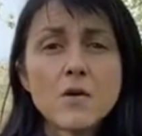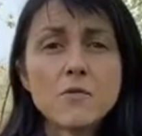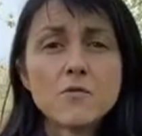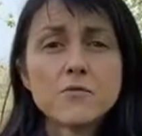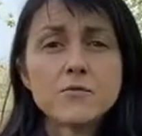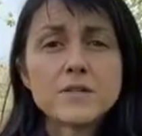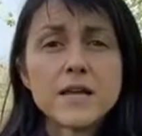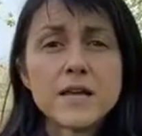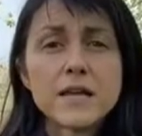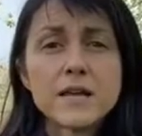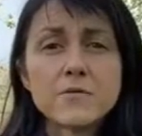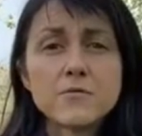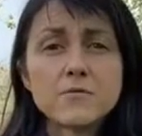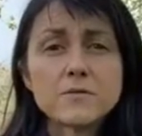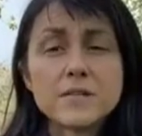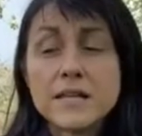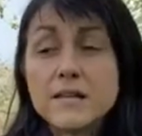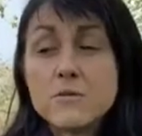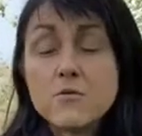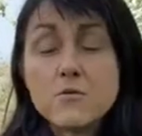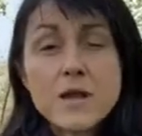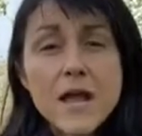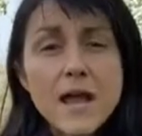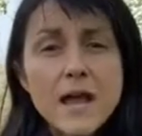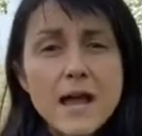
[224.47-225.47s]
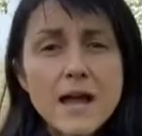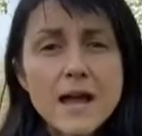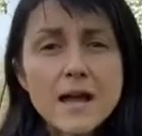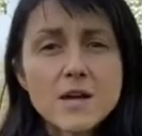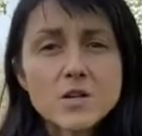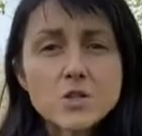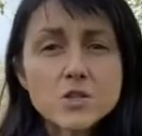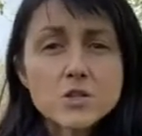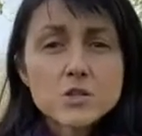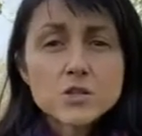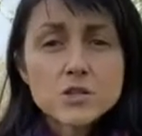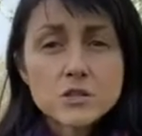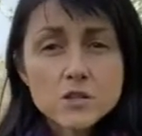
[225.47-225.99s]
vous, allez au
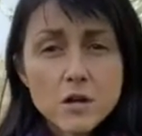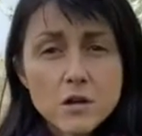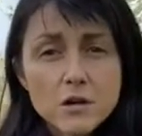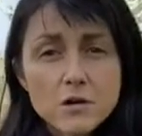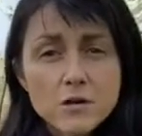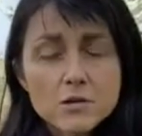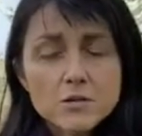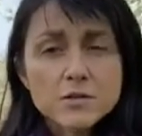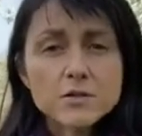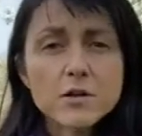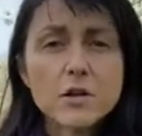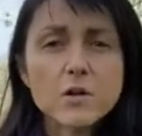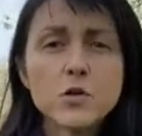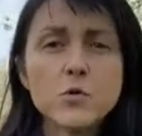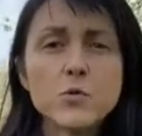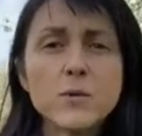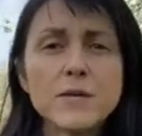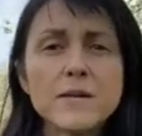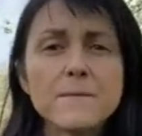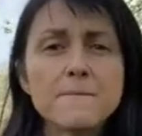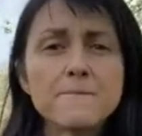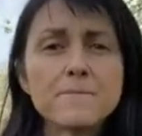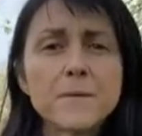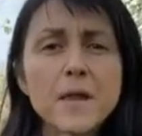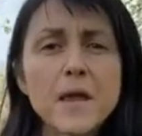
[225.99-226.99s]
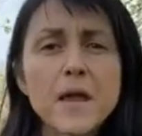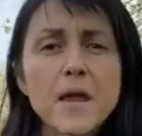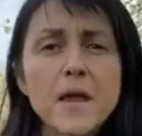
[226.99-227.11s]
garage sans, sans lui,